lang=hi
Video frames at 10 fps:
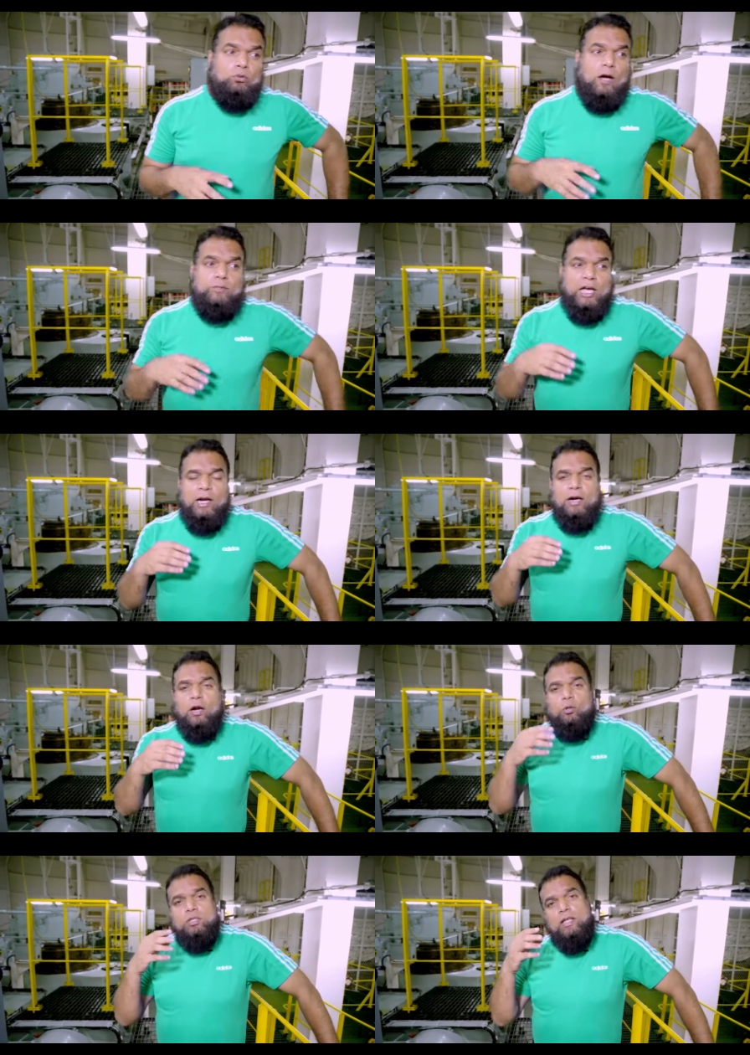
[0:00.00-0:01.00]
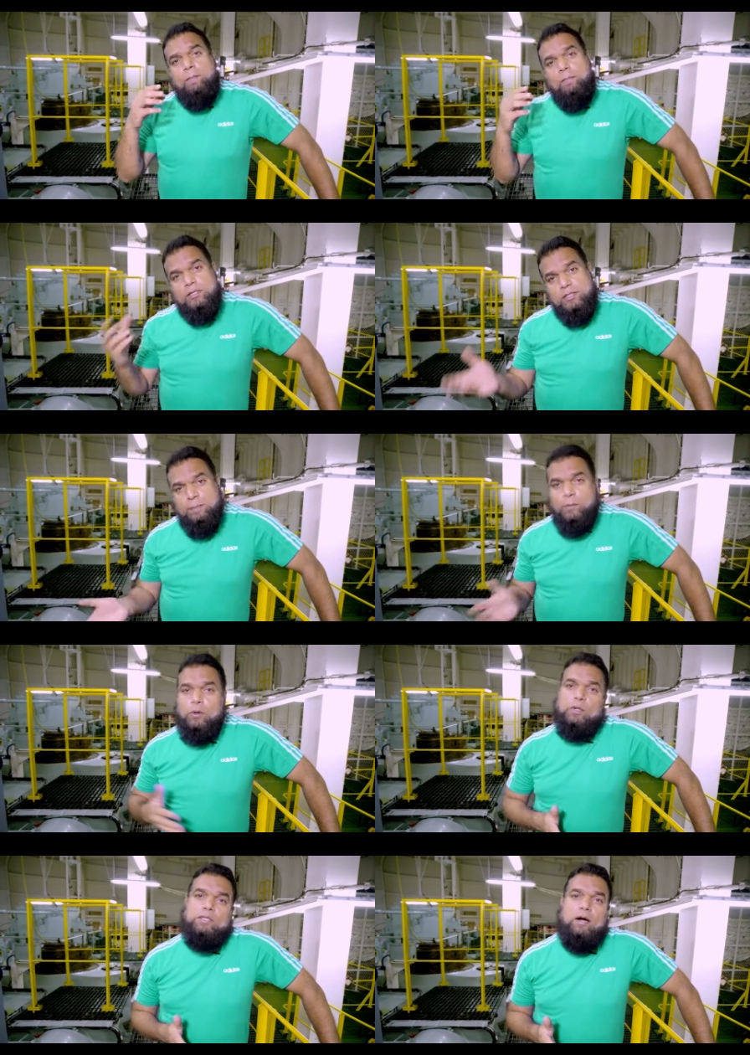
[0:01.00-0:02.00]
तो आप चाहे रडर को जितना मर्जी
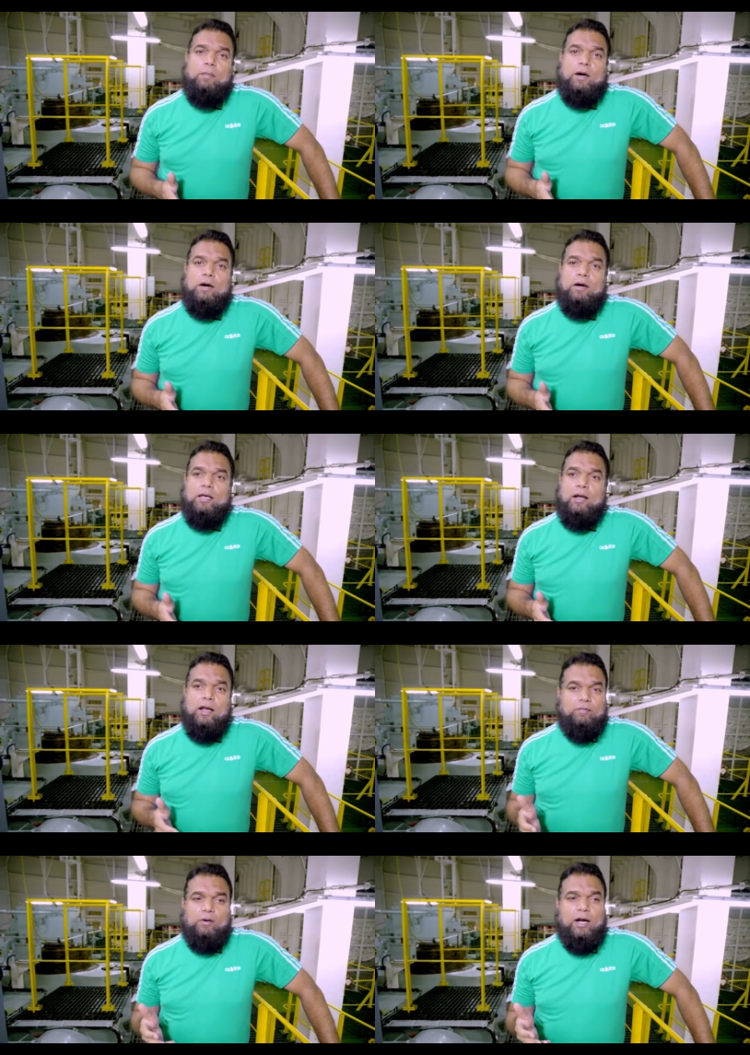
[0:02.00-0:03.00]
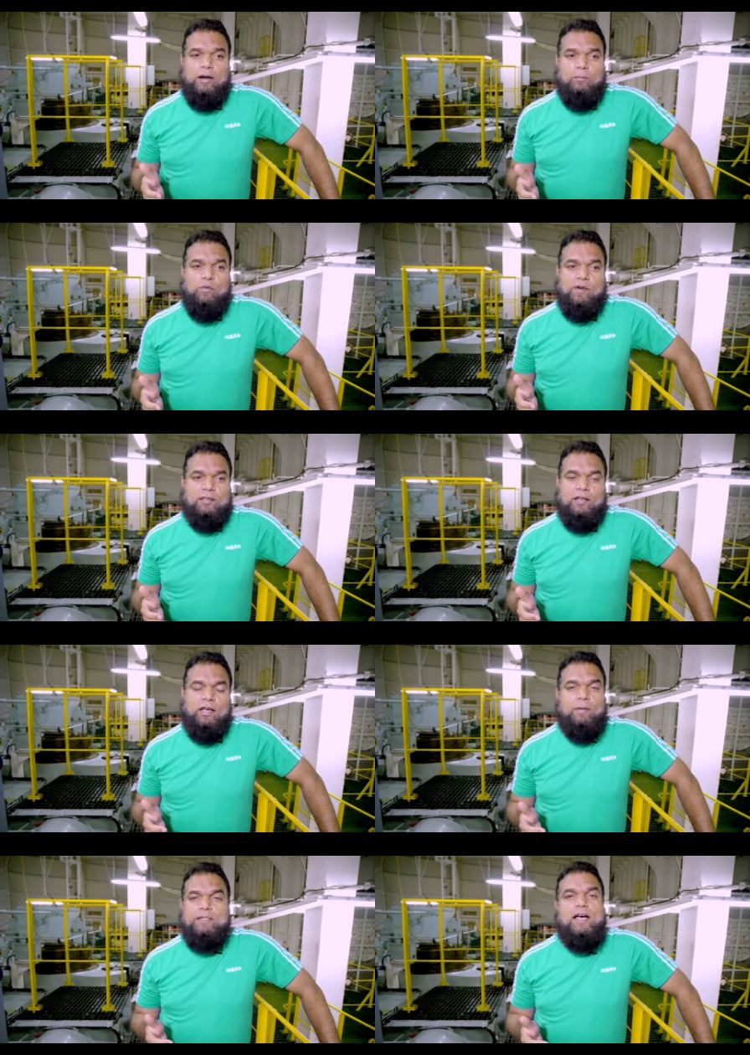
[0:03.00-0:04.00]
पोर्ट और स्टाबर्ड या लेफ्ट और राइट मूव करते रहें
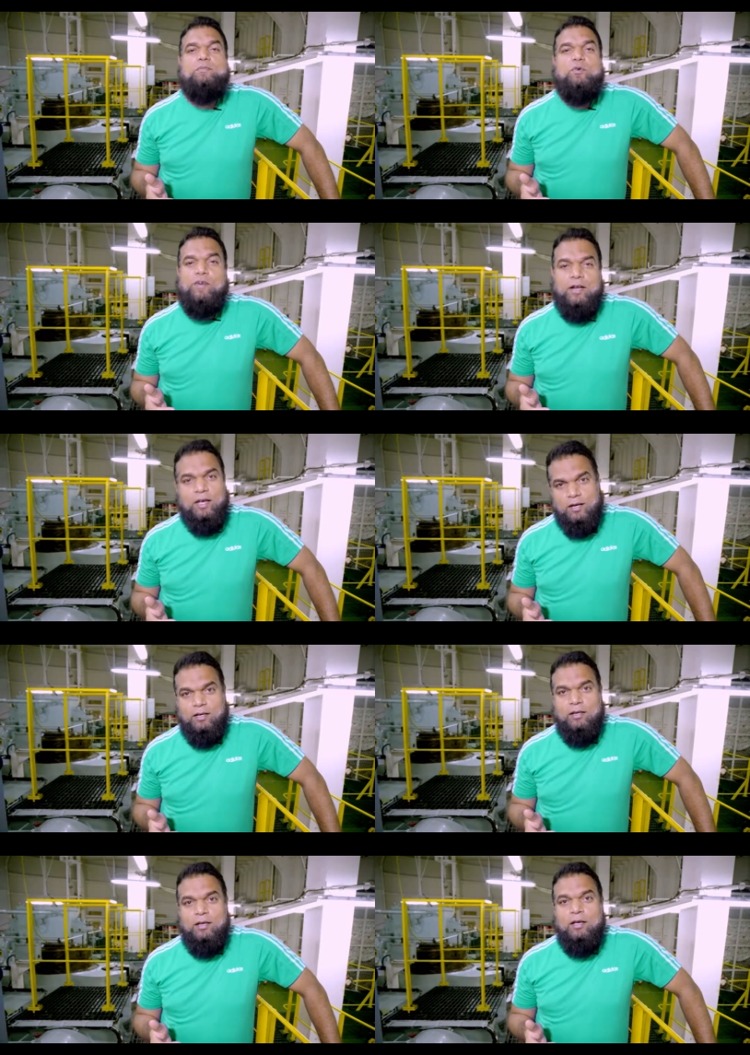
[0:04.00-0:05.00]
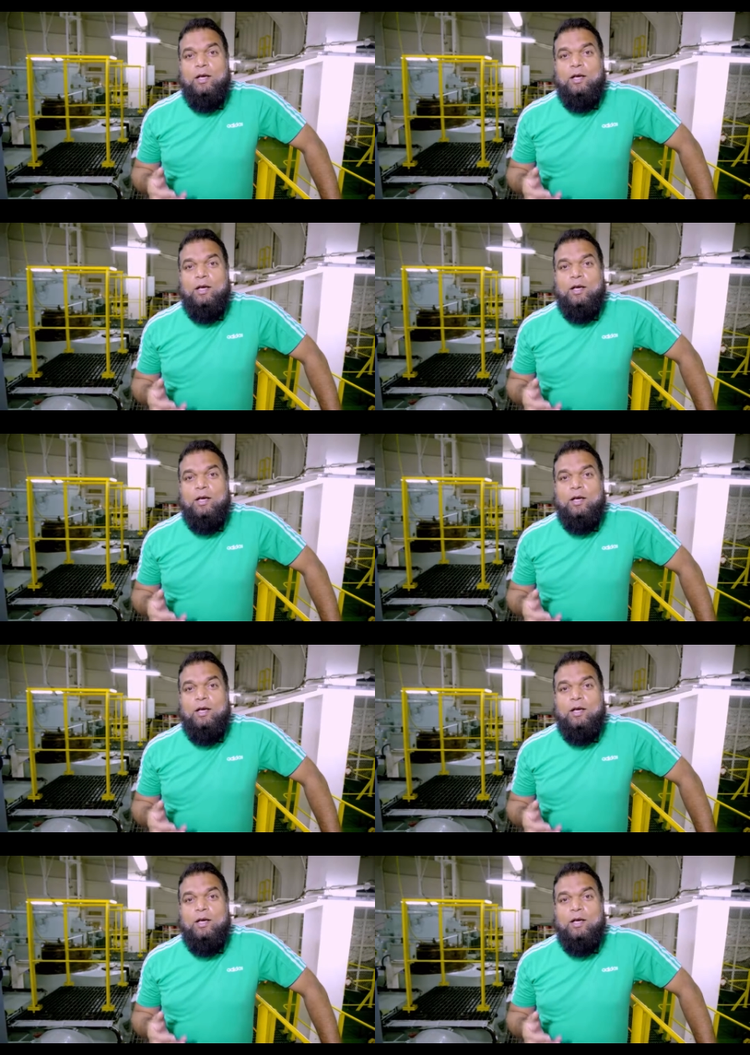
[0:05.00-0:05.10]
आपका जहाज़ मूव करेगा नहीं